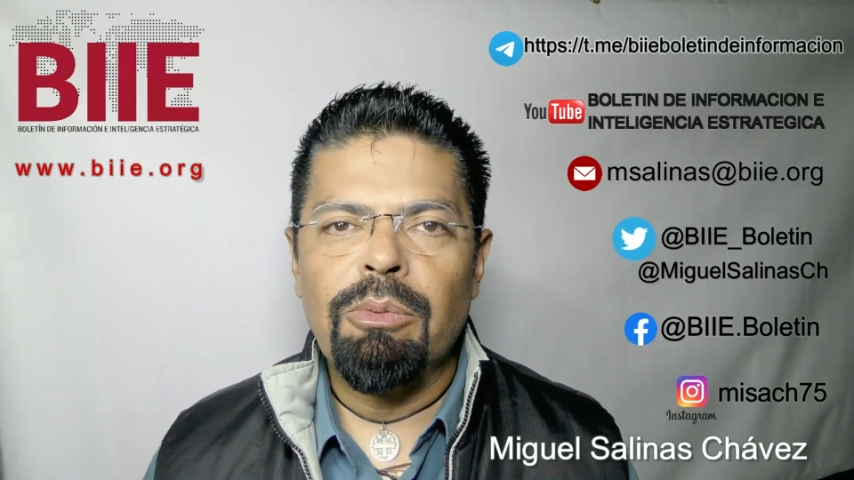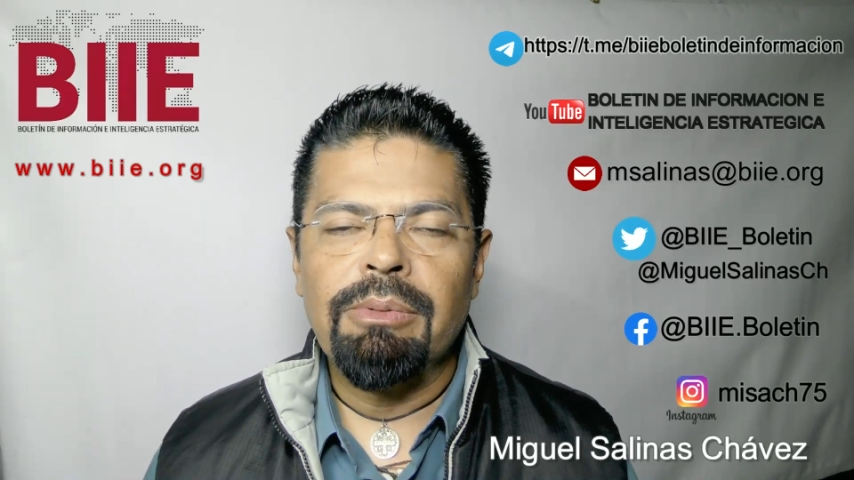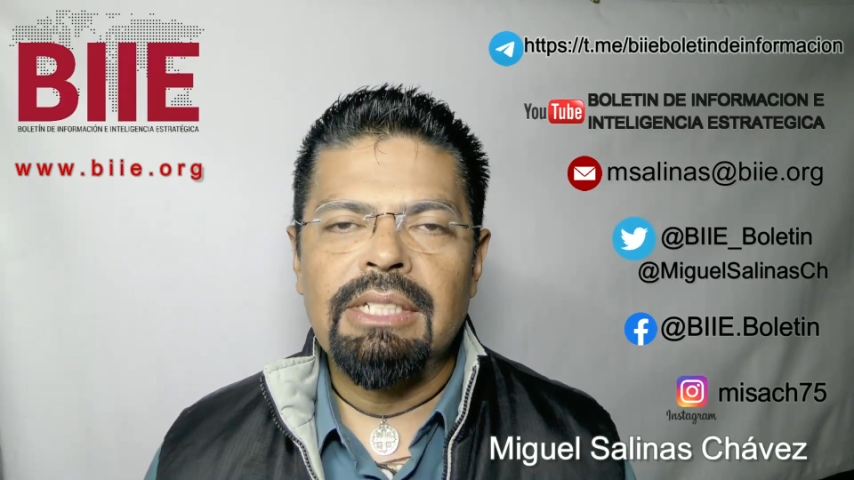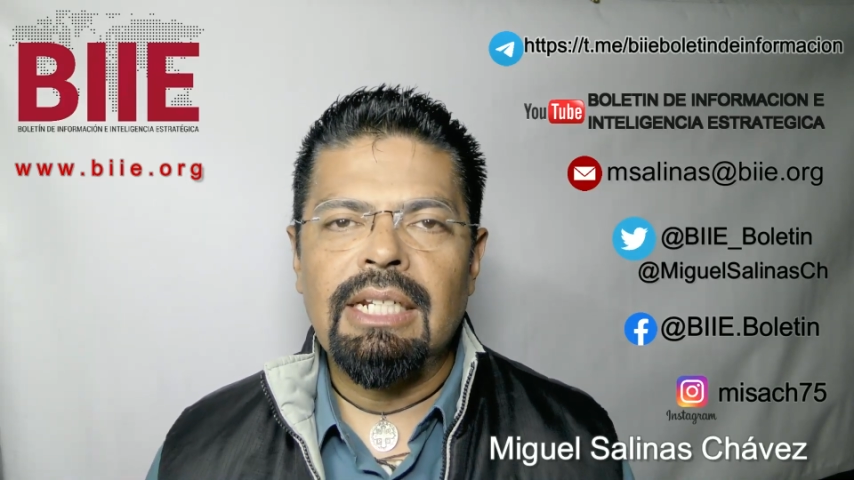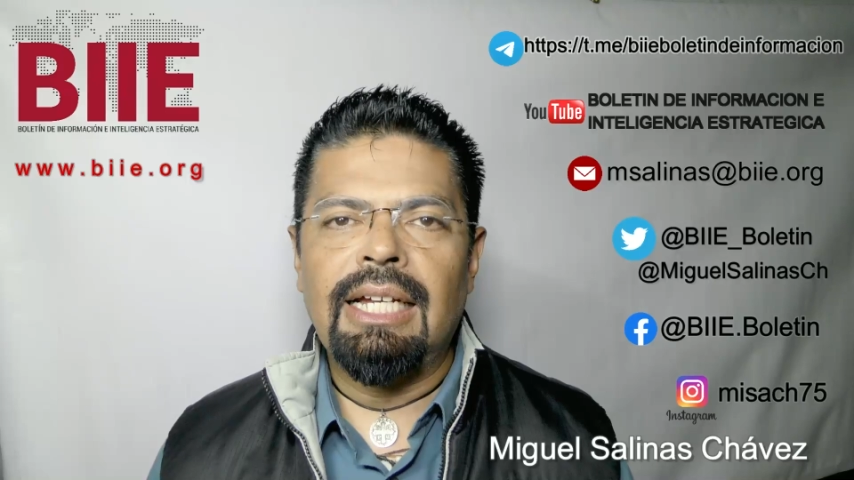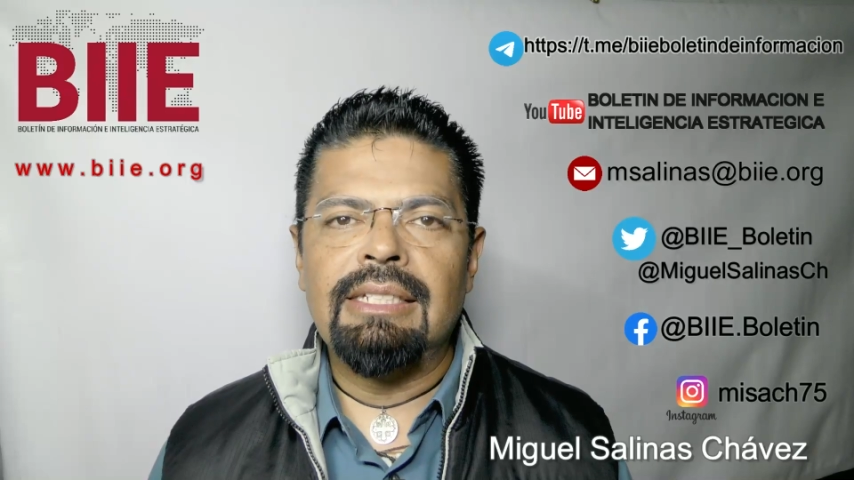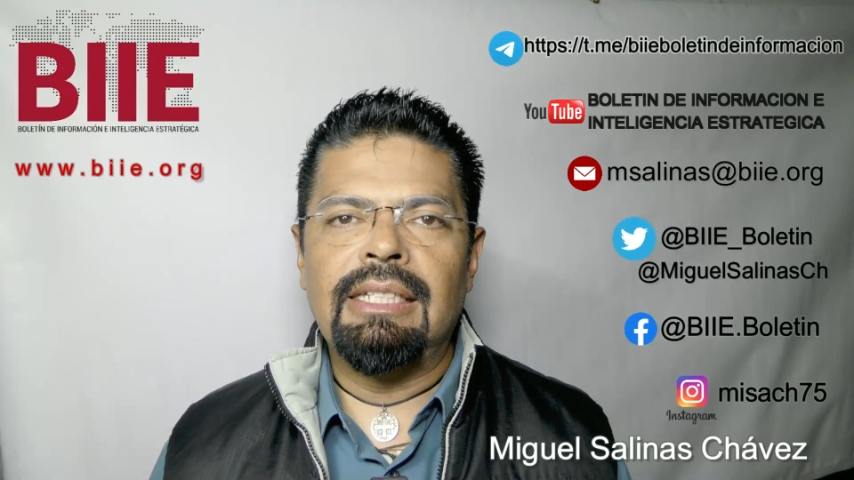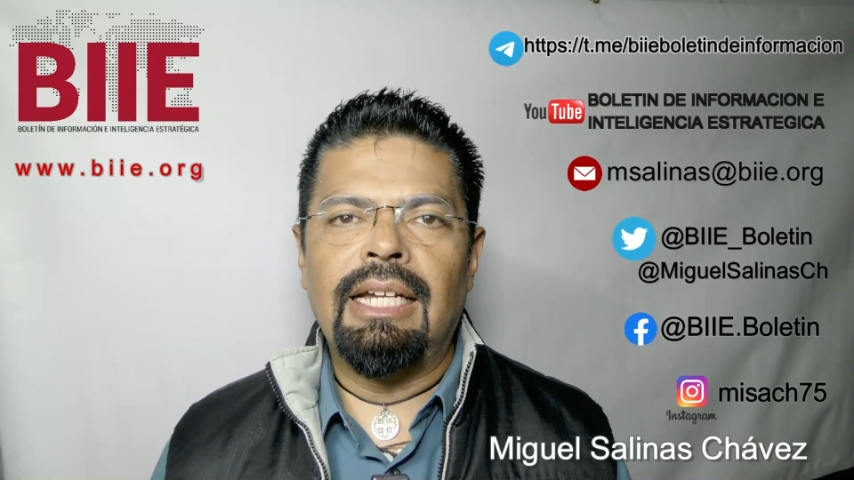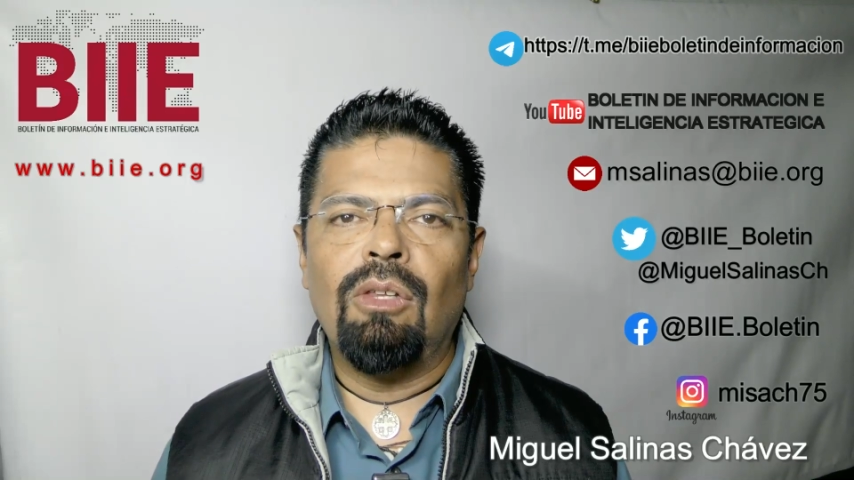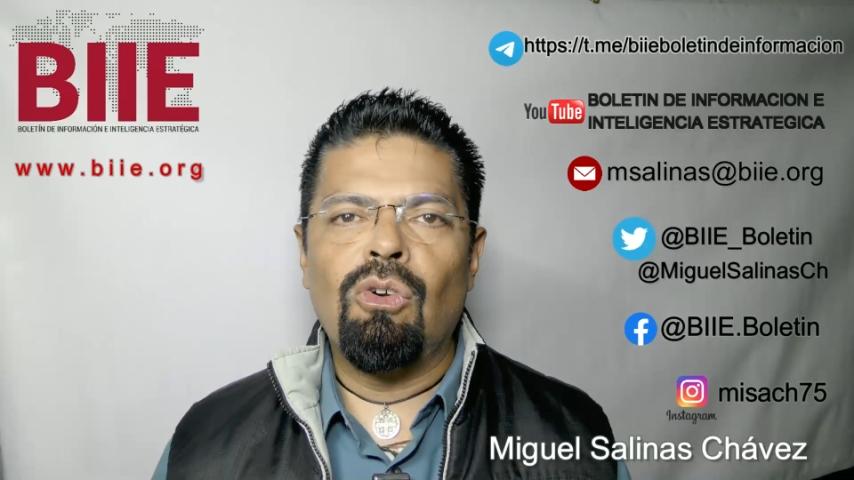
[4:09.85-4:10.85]
pues va a ser
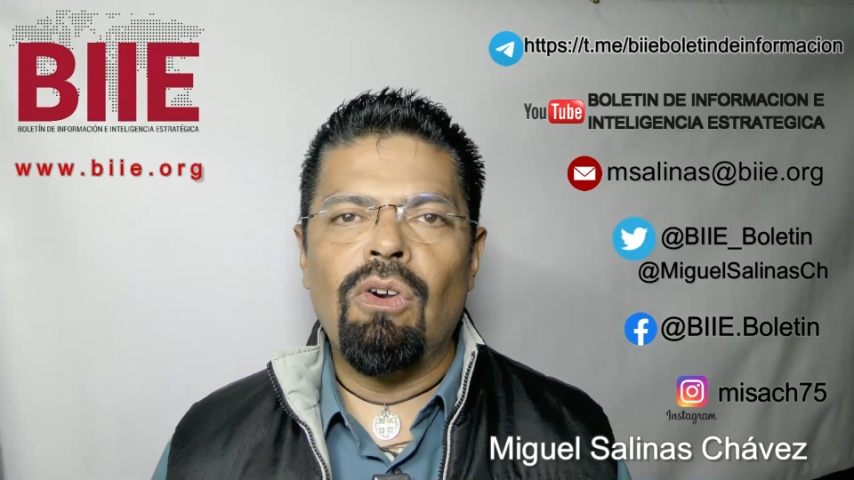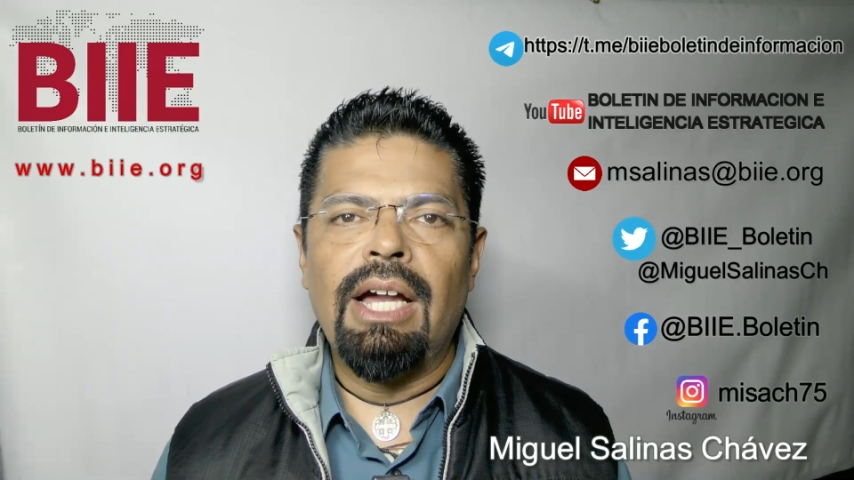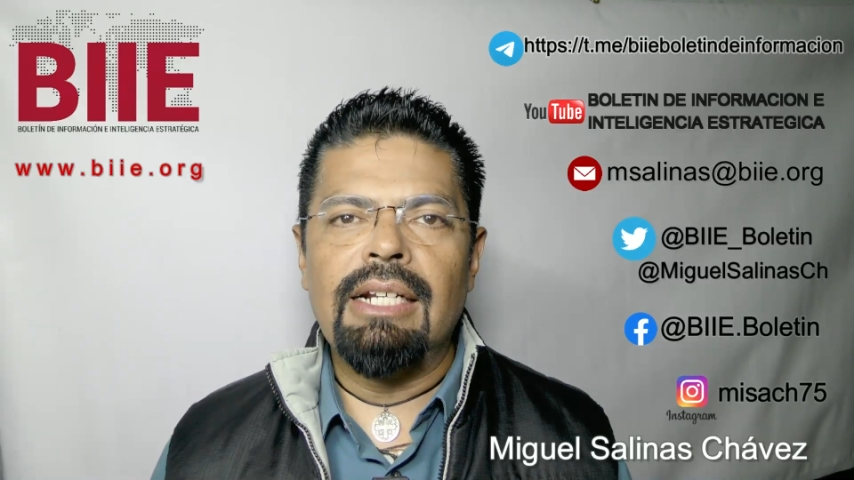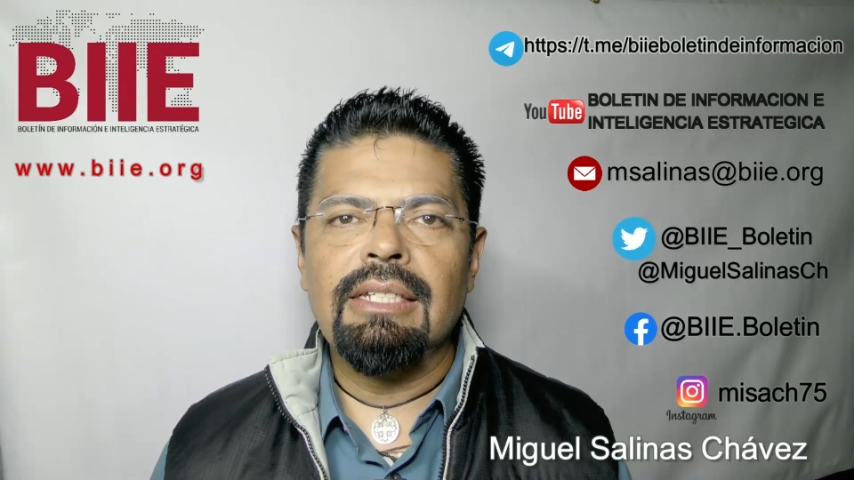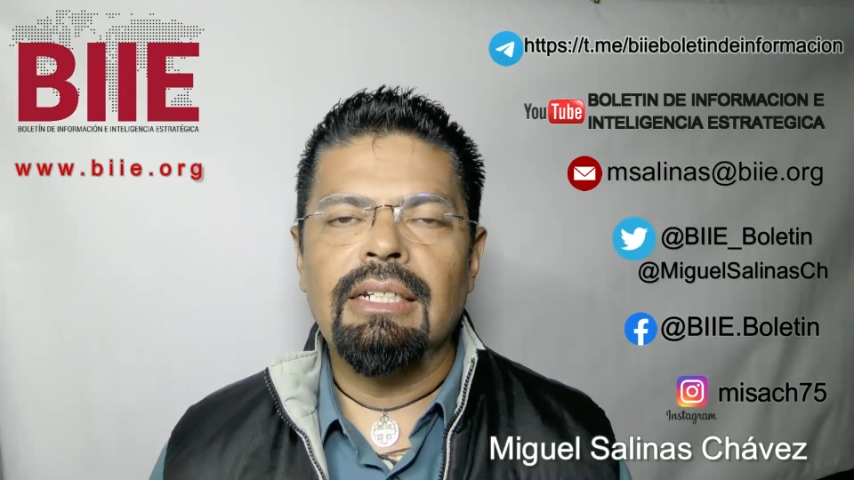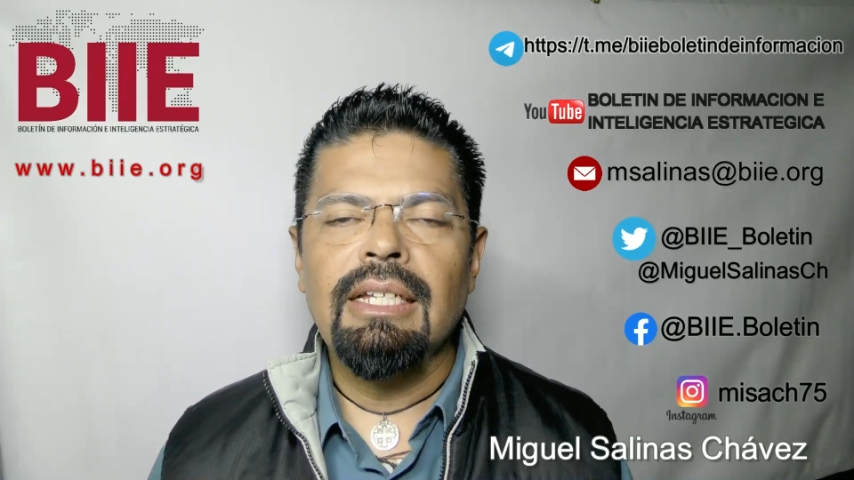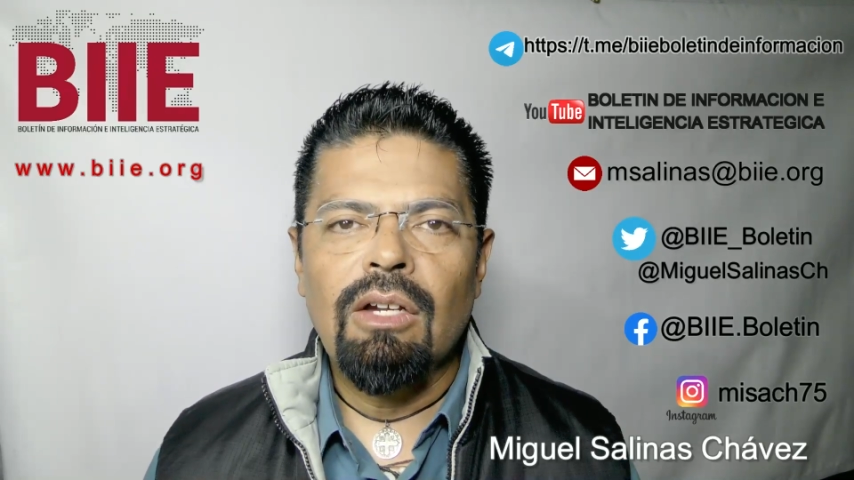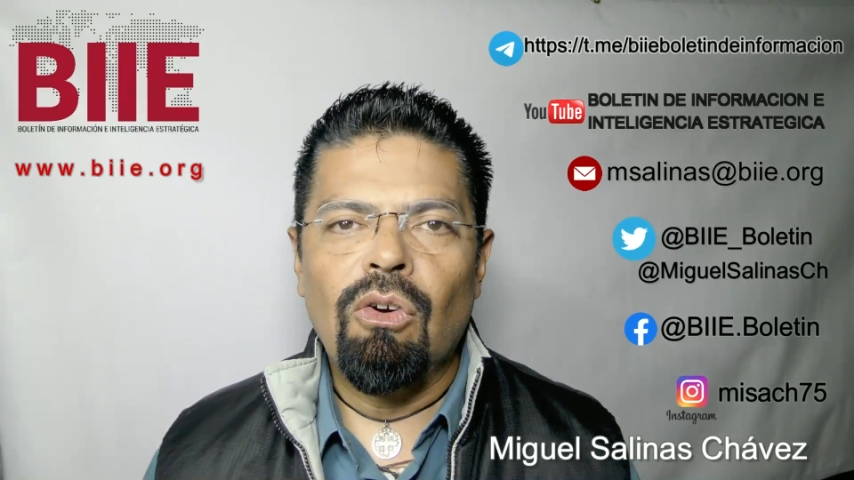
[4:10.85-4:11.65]
castigado con cárcel,